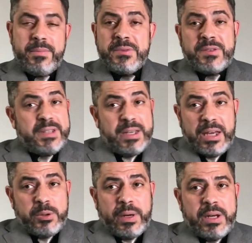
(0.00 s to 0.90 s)

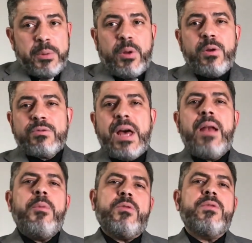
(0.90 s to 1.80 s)
siguiendo en el libro de los
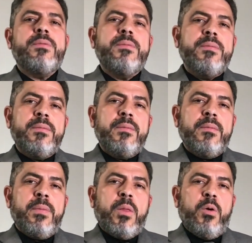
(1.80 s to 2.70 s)
Salmos.
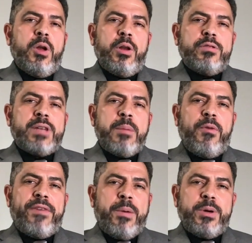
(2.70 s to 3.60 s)
Uno de los salmos
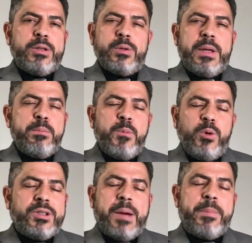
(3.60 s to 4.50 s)
favoritos de
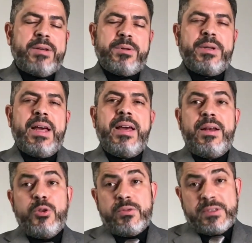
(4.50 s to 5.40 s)
muchas personas es
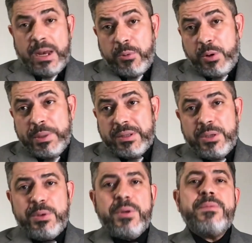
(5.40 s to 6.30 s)
el Salmo
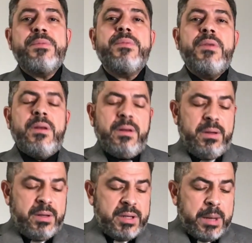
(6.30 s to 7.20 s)
91.
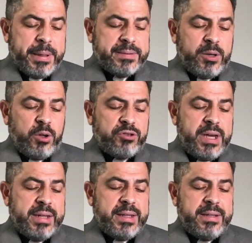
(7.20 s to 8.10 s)
Y el versículo
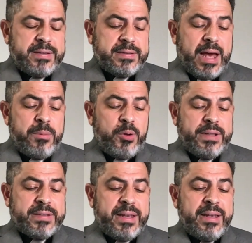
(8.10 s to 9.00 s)
7 de ese salmo
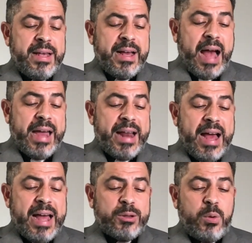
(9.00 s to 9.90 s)
dice,
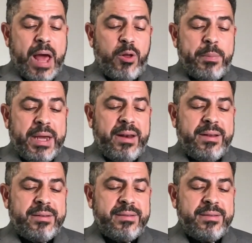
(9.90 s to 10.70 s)
caerán a tu lado mil